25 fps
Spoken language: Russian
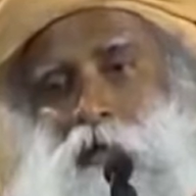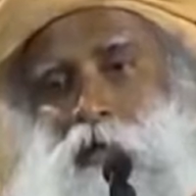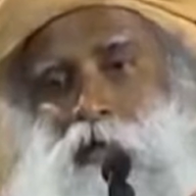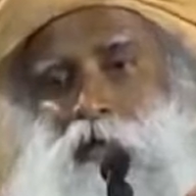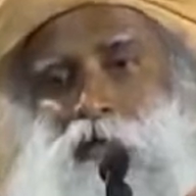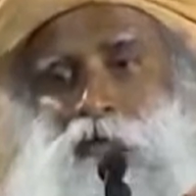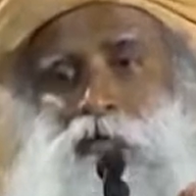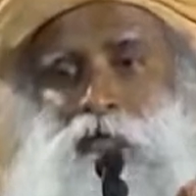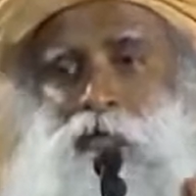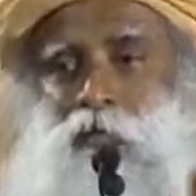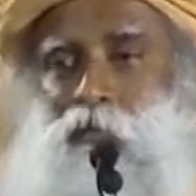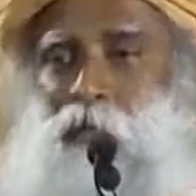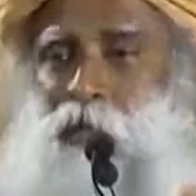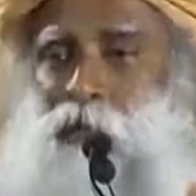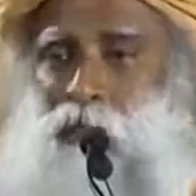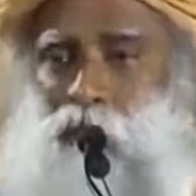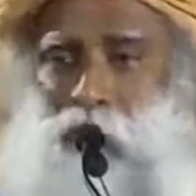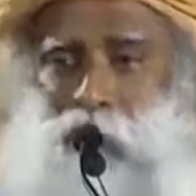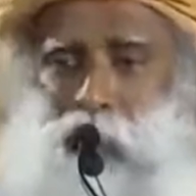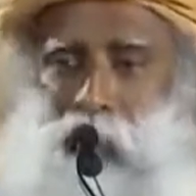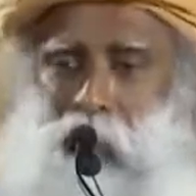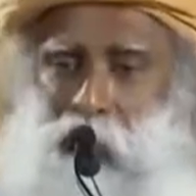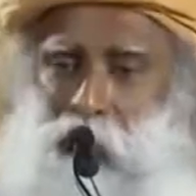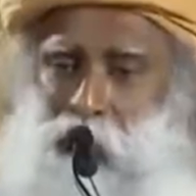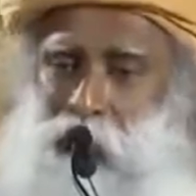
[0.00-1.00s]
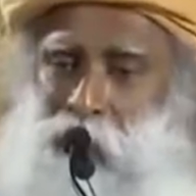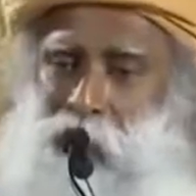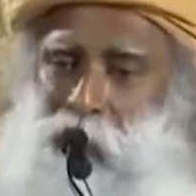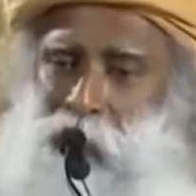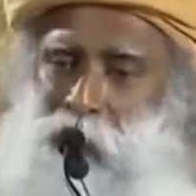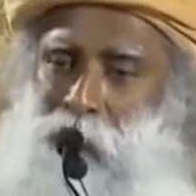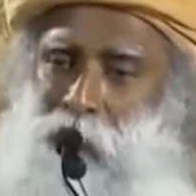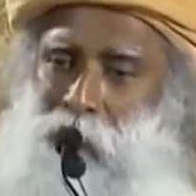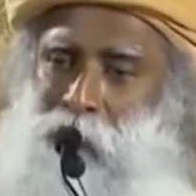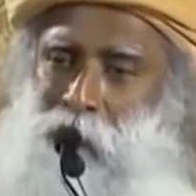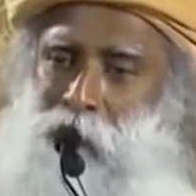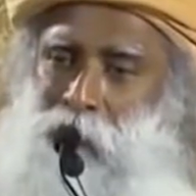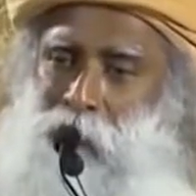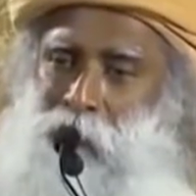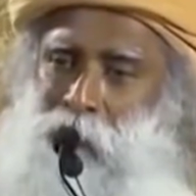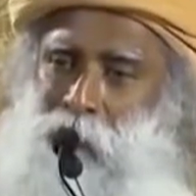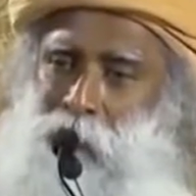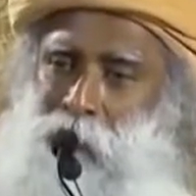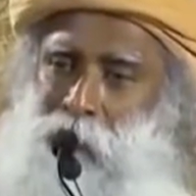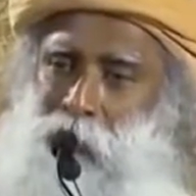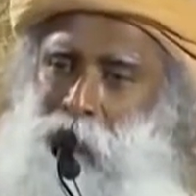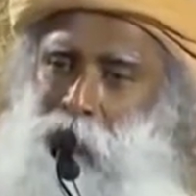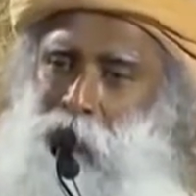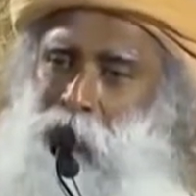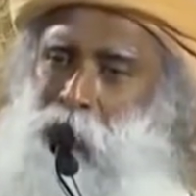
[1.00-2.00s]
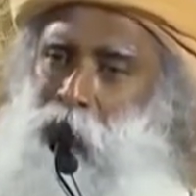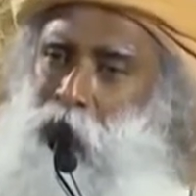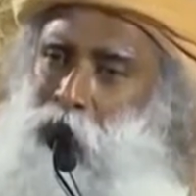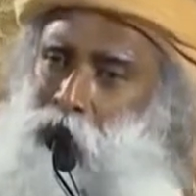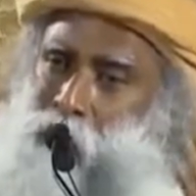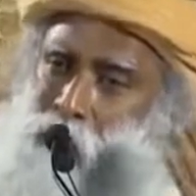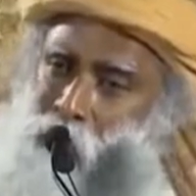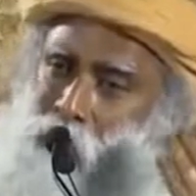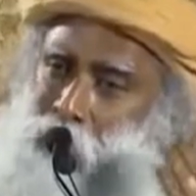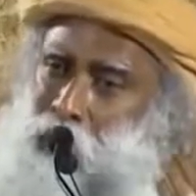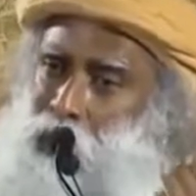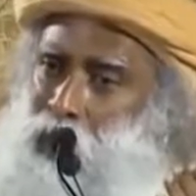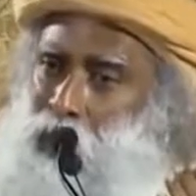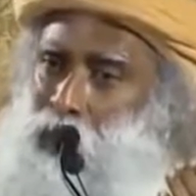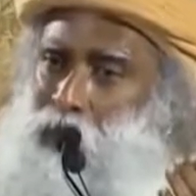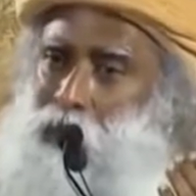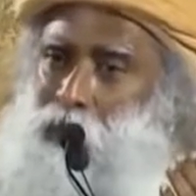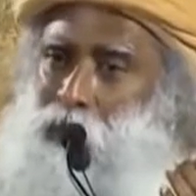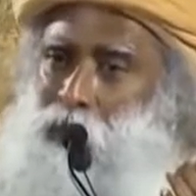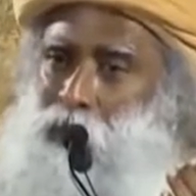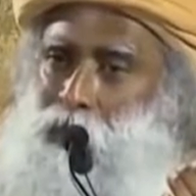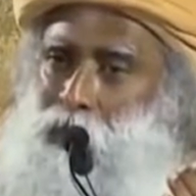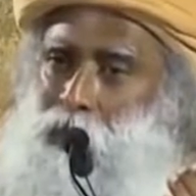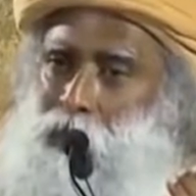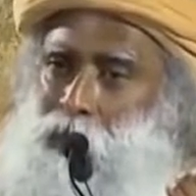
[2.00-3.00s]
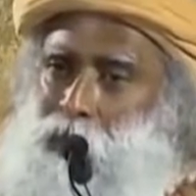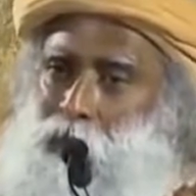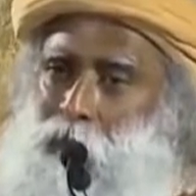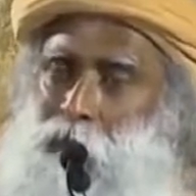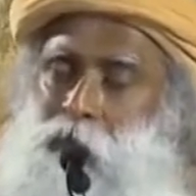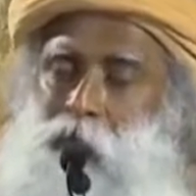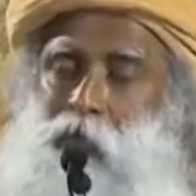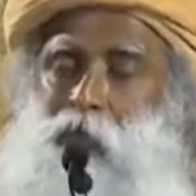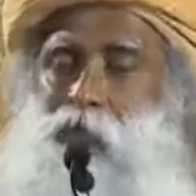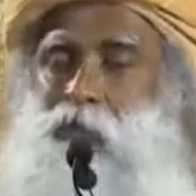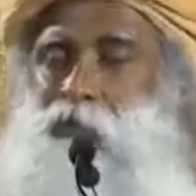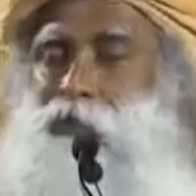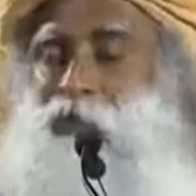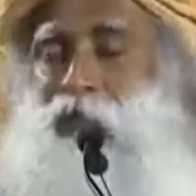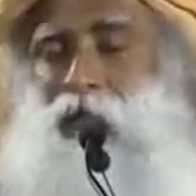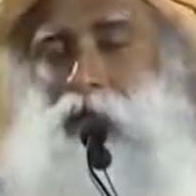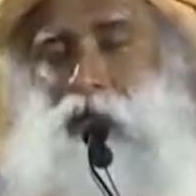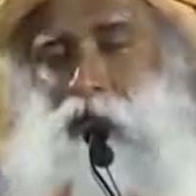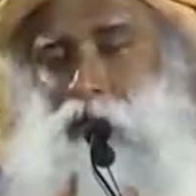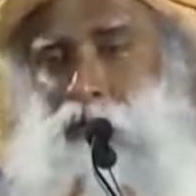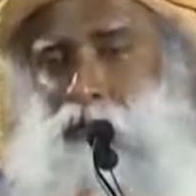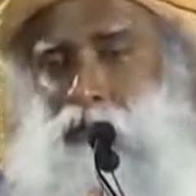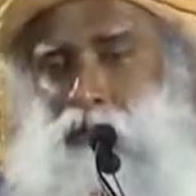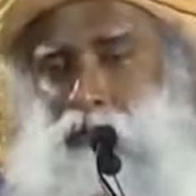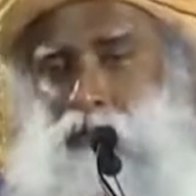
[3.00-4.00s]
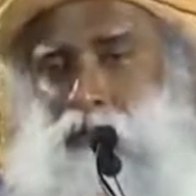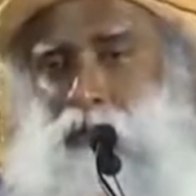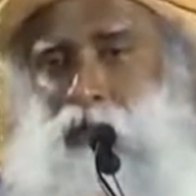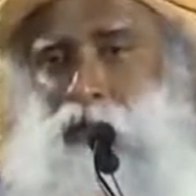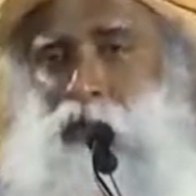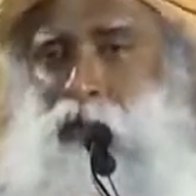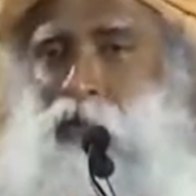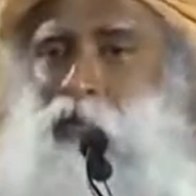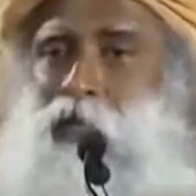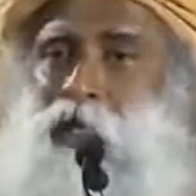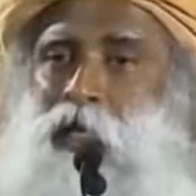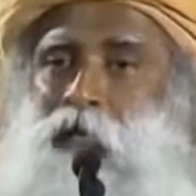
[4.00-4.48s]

из-за того, что ее больше нет. Я плачу из-за того, что эта добрая женщина